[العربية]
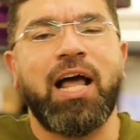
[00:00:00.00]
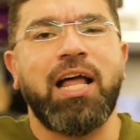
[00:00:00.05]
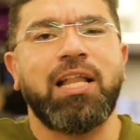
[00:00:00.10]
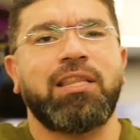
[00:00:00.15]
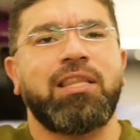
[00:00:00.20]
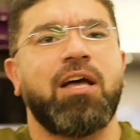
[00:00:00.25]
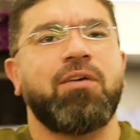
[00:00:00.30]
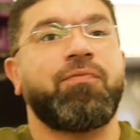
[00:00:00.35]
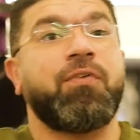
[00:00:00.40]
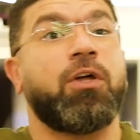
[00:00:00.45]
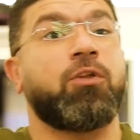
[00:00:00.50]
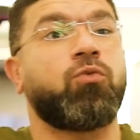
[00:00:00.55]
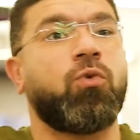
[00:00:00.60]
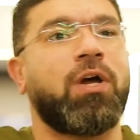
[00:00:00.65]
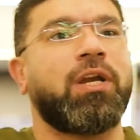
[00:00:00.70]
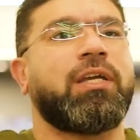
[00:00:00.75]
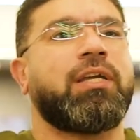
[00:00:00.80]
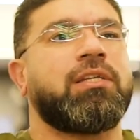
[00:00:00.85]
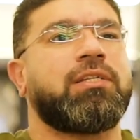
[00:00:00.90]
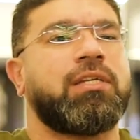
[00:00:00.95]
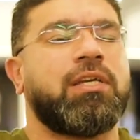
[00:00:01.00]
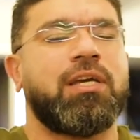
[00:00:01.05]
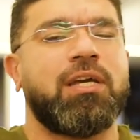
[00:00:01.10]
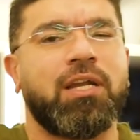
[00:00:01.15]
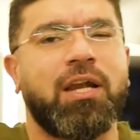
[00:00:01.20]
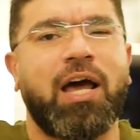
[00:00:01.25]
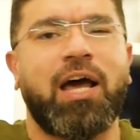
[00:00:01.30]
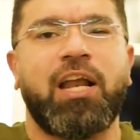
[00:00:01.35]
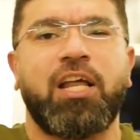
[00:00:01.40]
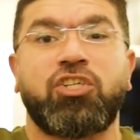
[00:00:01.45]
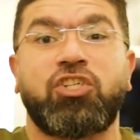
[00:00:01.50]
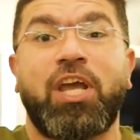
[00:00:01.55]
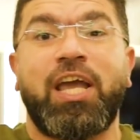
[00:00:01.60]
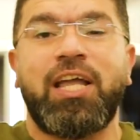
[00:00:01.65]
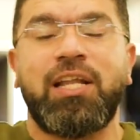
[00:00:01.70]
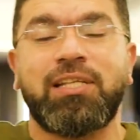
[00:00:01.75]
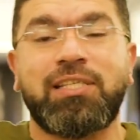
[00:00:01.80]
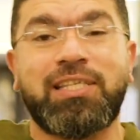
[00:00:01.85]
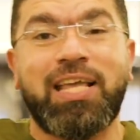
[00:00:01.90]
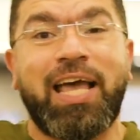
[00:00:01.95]
عده في ادوار كتير
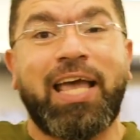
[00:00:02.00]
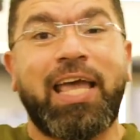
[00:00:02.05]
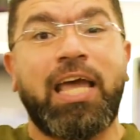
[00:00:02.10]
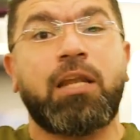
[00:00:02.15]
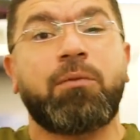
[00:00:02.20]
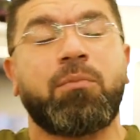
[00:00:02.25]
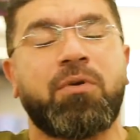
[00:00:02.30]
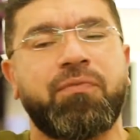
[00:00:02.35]
علشان تسخن